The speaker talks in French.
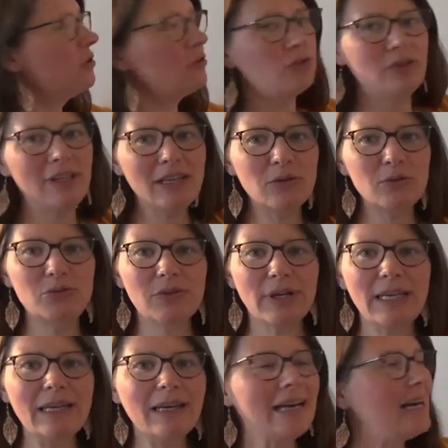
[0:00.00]
de
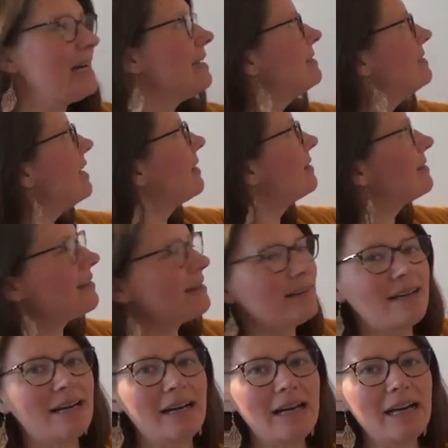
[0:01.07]
découvrir certains
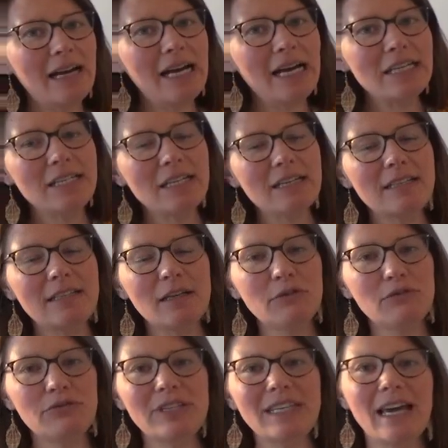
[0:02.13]

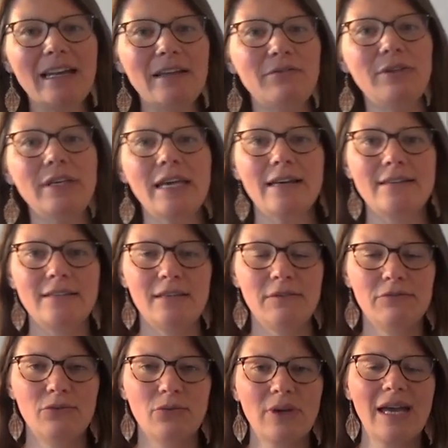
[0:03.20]
adjectifs
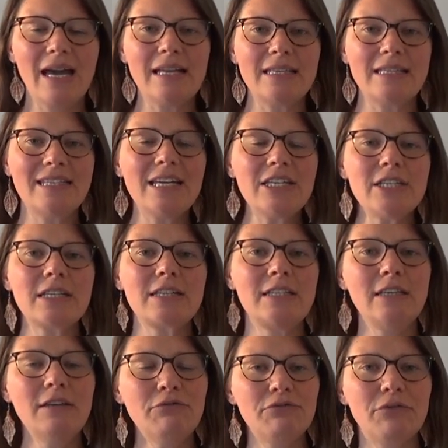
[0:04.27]
qualificatifs, donc des
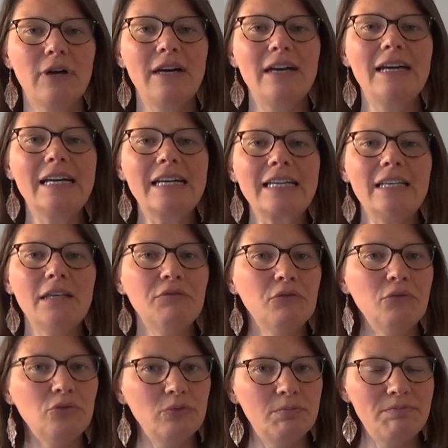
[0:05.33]
adjectifs qui
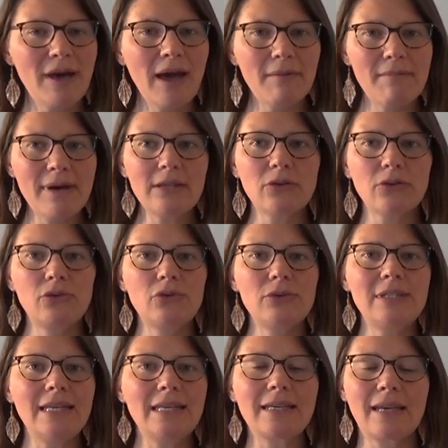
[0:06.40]
vont nous permettre de
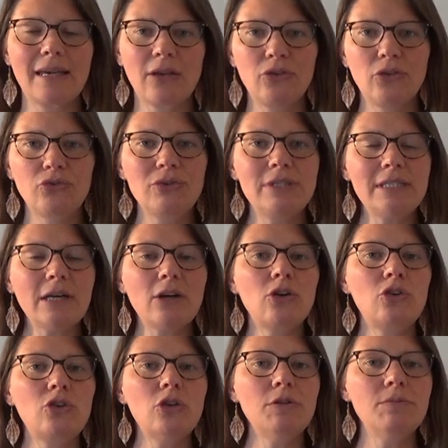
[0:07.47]
décrire, de nous dire
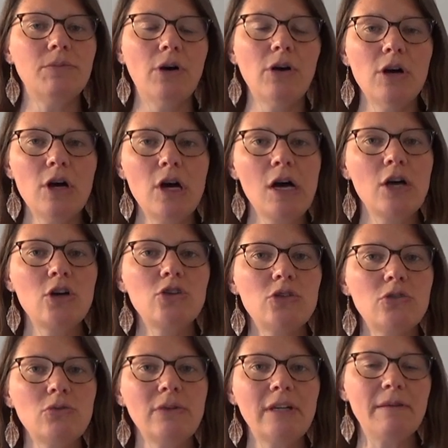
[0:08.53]
comment
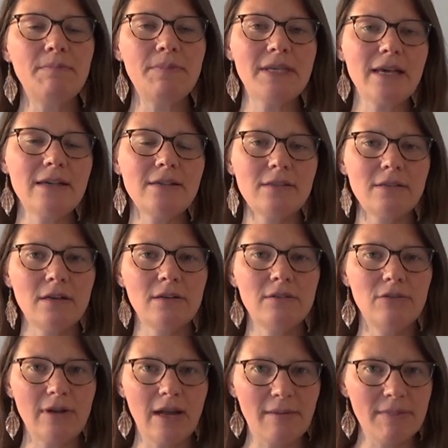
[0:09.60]
sont les pièces
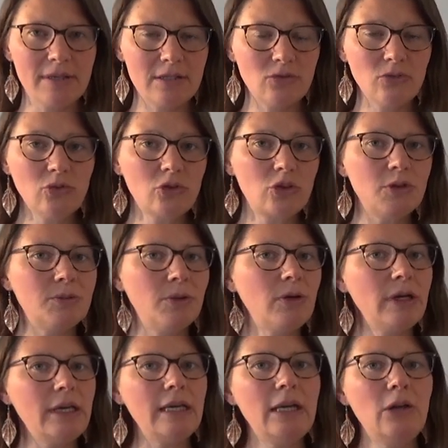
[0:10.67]
de la maison,
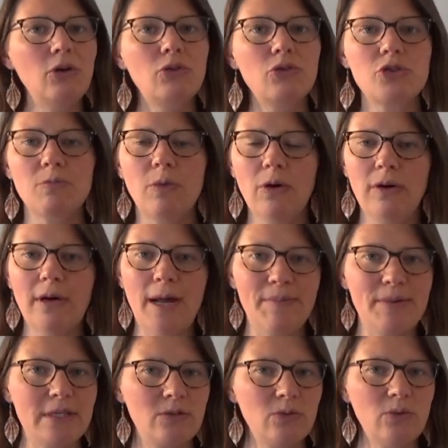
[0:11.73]
comment est le logement, la
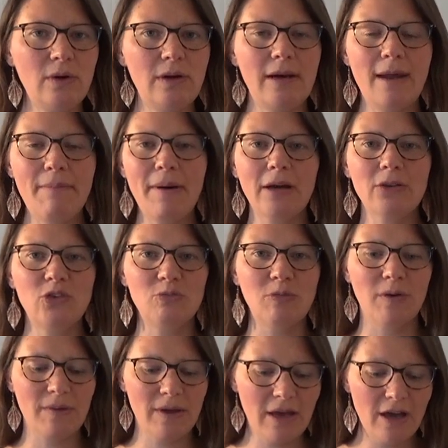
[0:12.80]
maison, l'appartement.